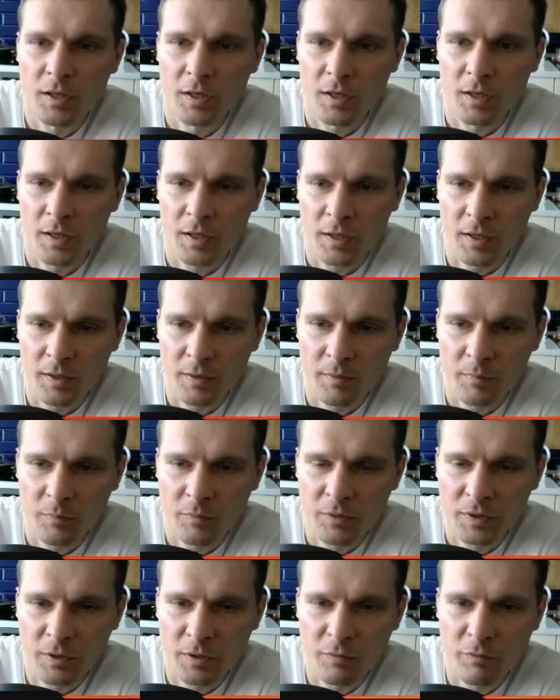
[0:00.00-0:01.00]
э, в
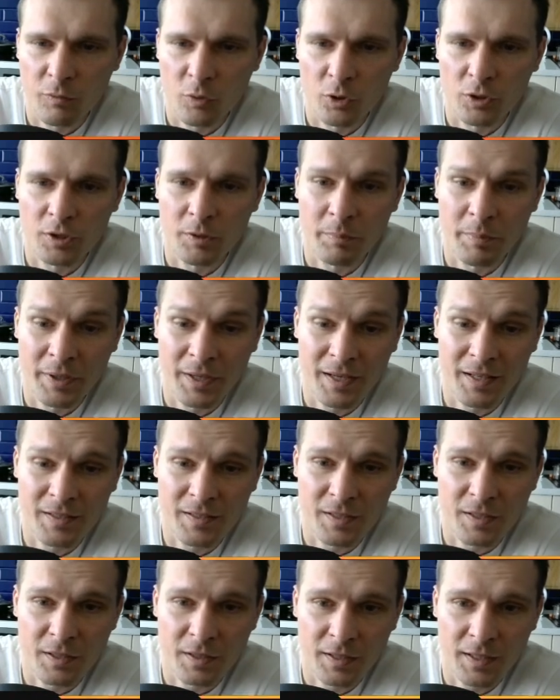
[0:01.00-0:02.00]
этот фонд
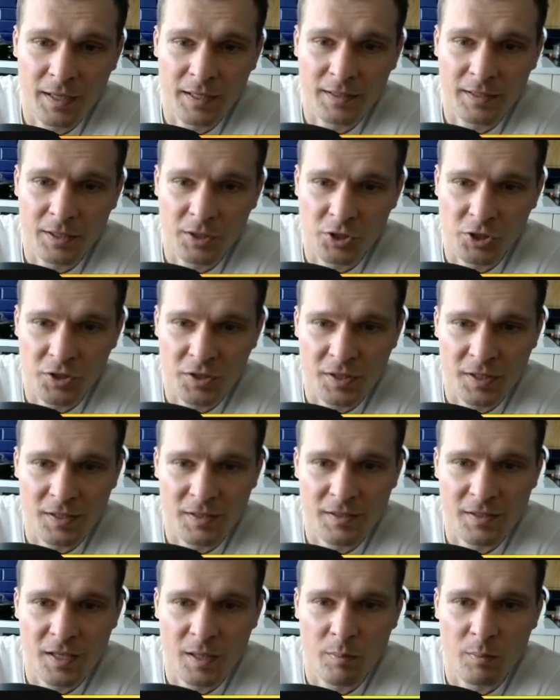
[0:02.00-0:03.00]
переоценена на
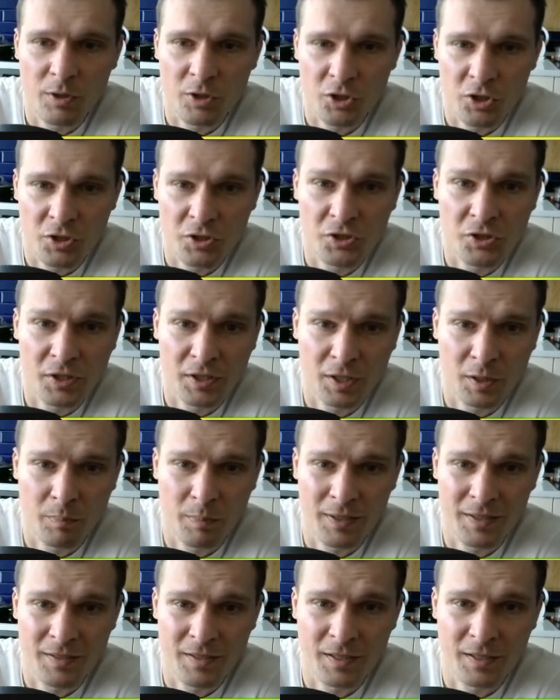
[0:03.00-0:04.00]

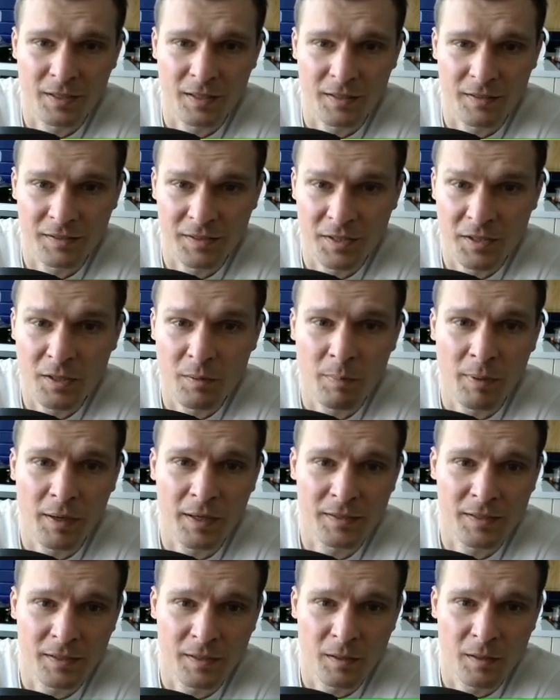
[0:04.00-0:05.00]
67,6%. Средний
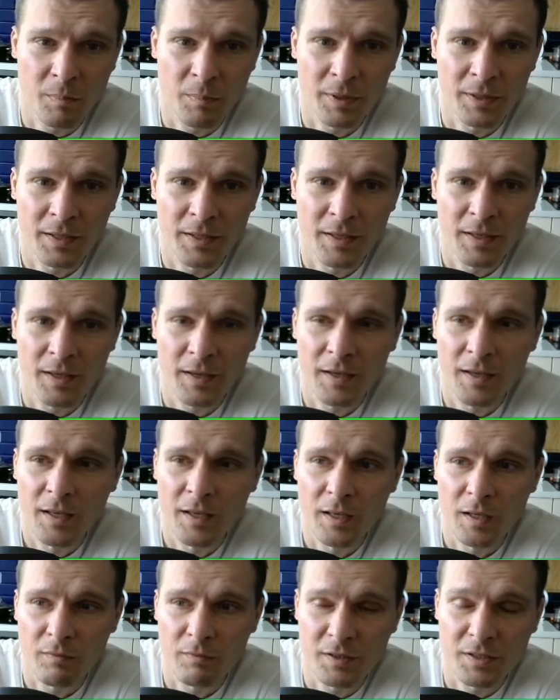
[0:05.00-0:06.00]
показатель ПНЕ
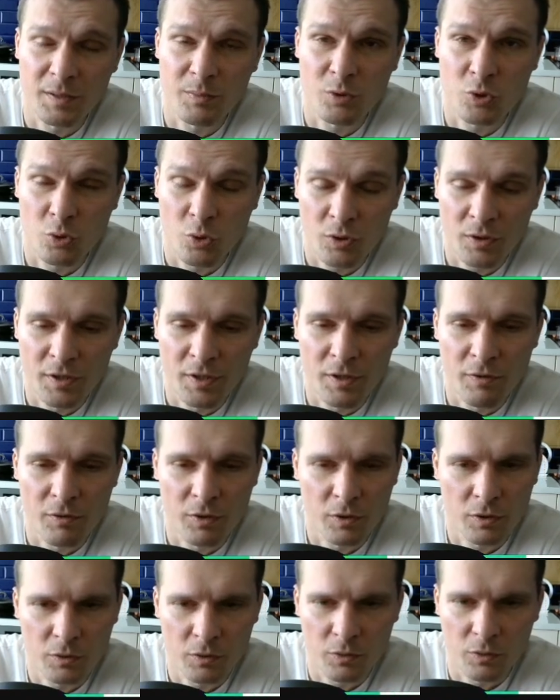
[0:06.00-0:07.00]
809,
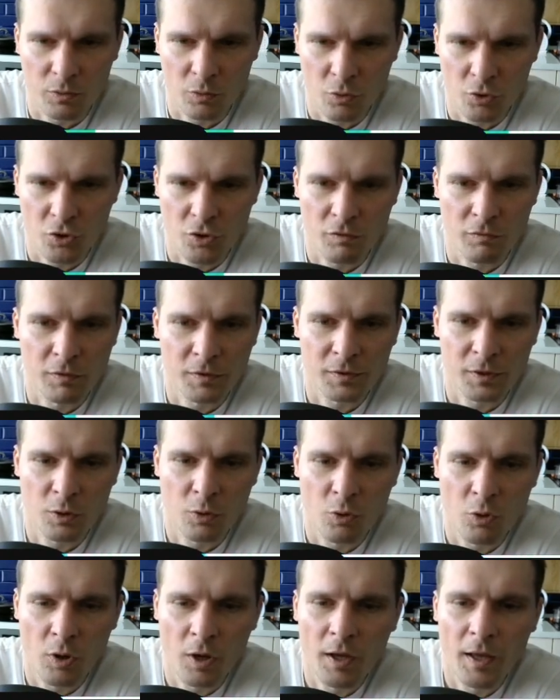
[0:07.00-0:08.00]
очень
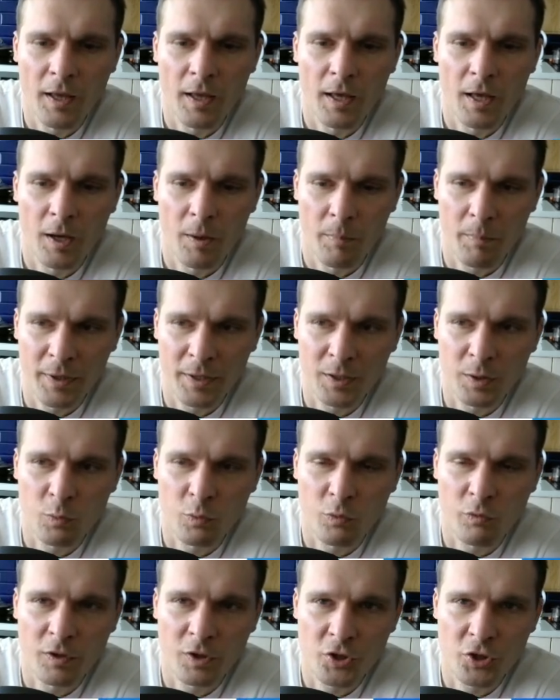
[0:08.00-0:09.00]
высоко, поэтому
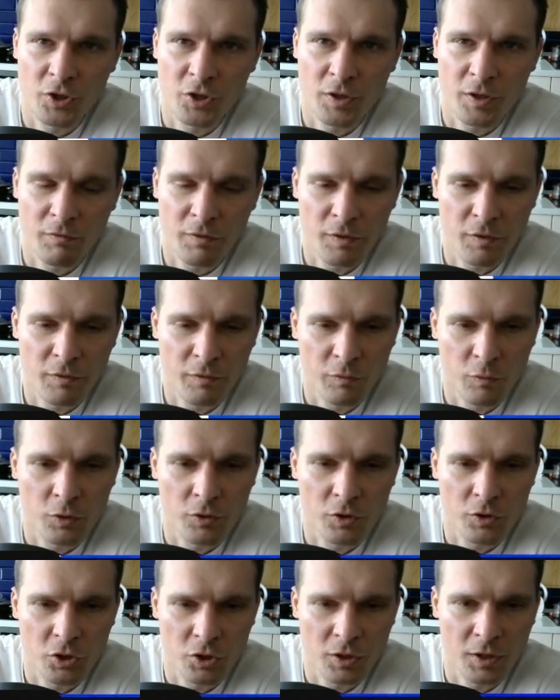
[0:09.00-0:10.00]
вложения в этот
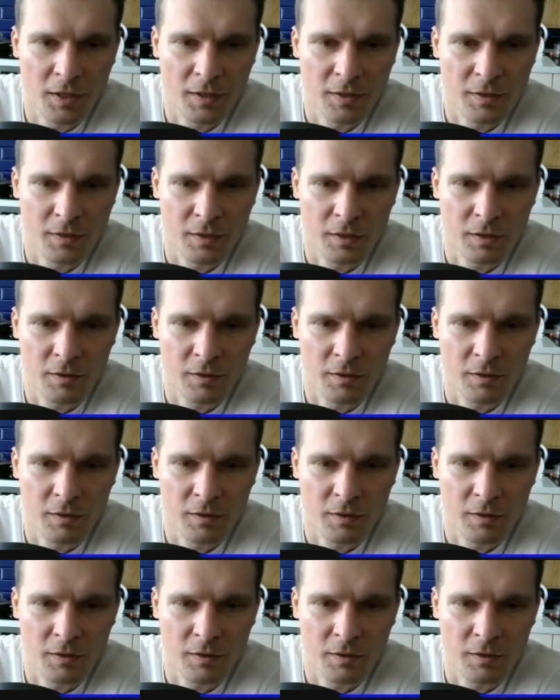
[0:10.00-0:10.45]
фонд считаются